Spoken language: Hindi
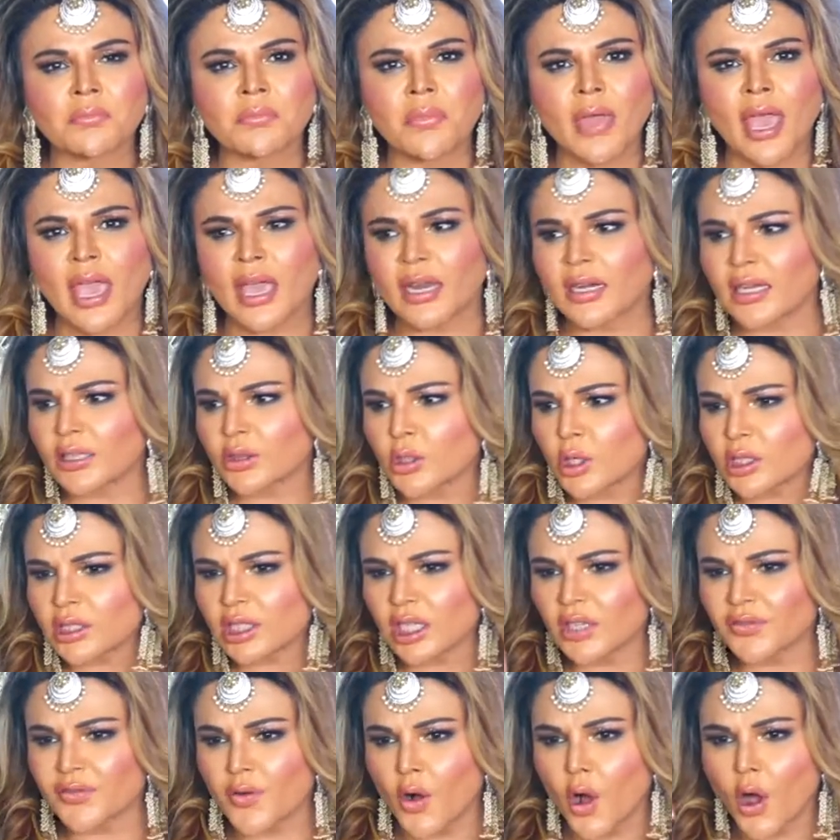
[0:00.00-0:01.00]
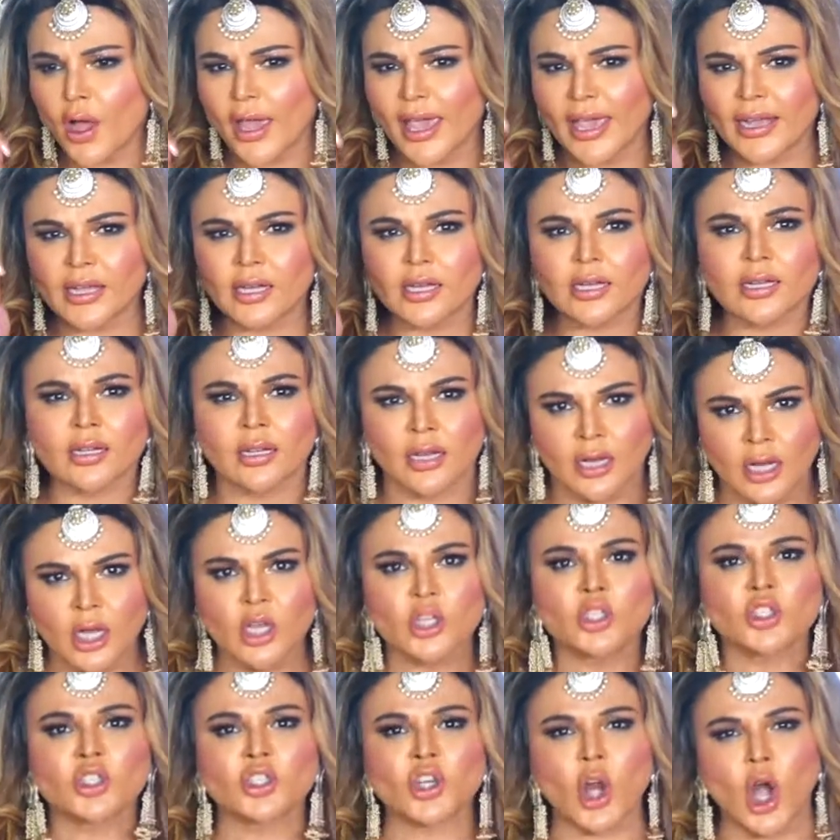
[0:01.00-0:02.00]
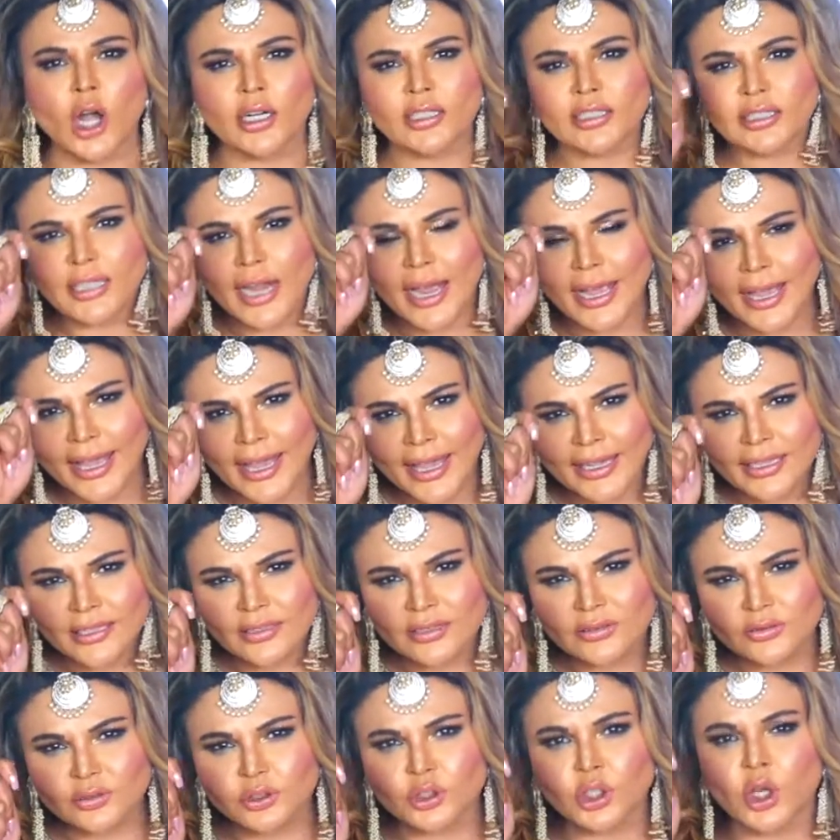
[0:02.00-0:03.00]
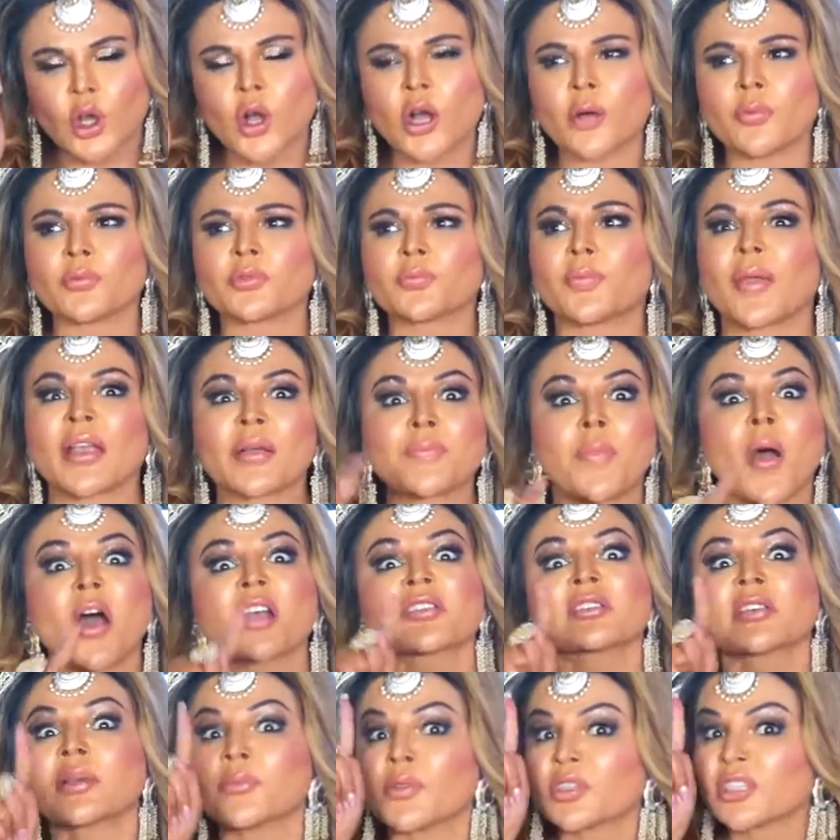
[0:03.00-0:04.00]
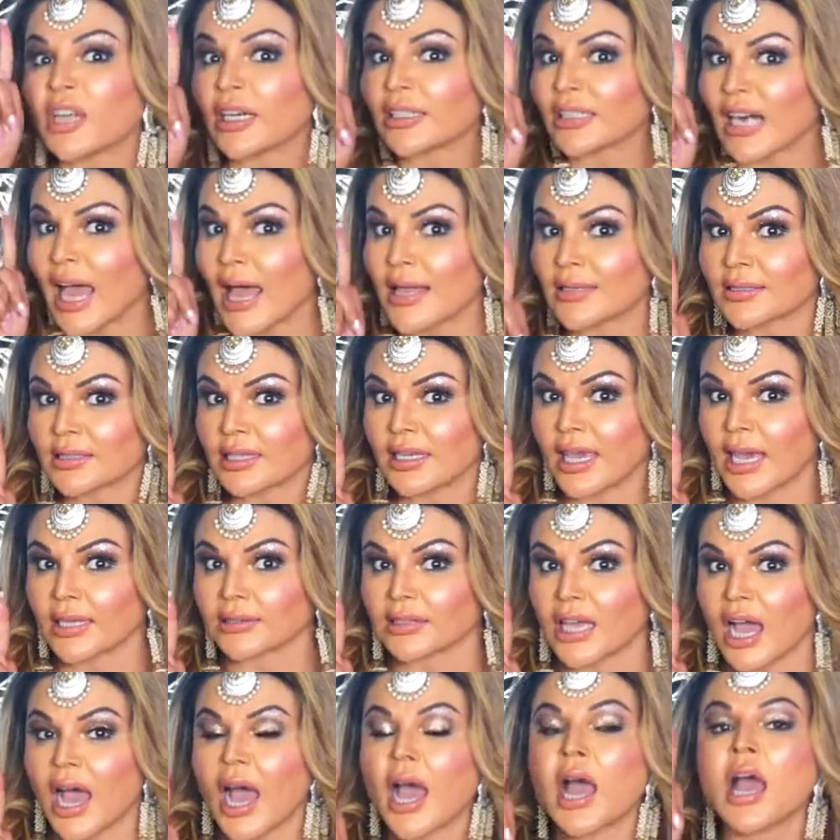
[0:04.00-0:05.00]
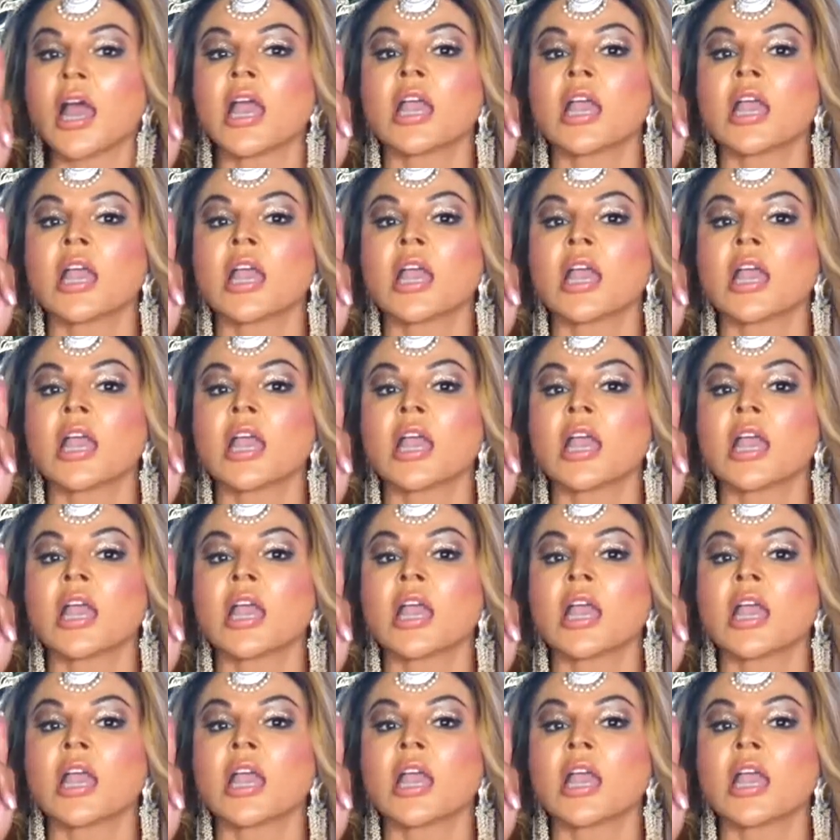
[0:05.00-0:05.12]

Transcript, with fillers: मैंने तो सिर्फ वो एक शॉर्ट्स का एक जो बिग बॉस ने मुझे टास्क दिया था